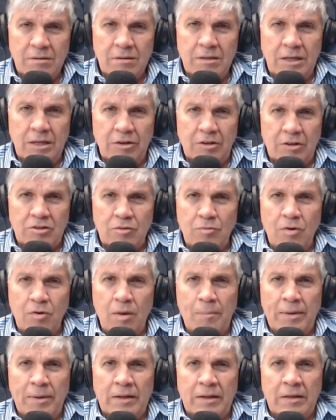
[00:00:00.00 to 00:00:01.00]
Y ahora
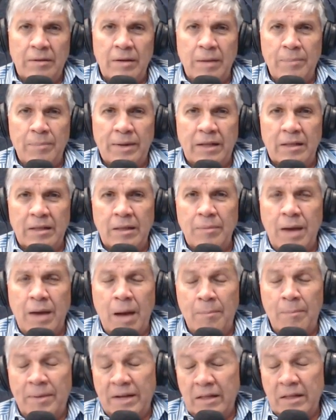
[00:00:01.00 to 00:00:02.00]
somos
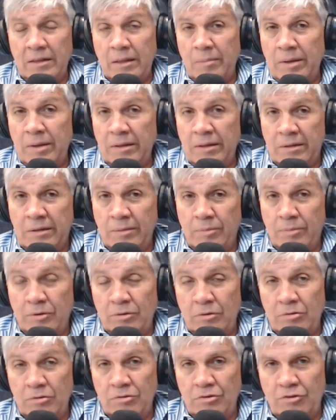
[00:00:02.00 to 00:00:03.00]
aparentemente, pues
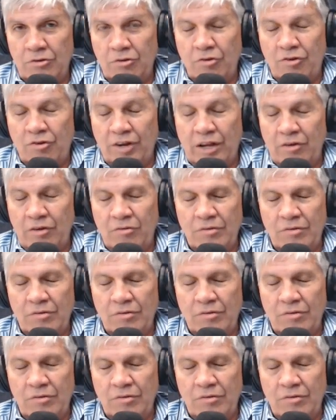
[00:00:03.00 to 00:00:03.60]
yo no lo creo,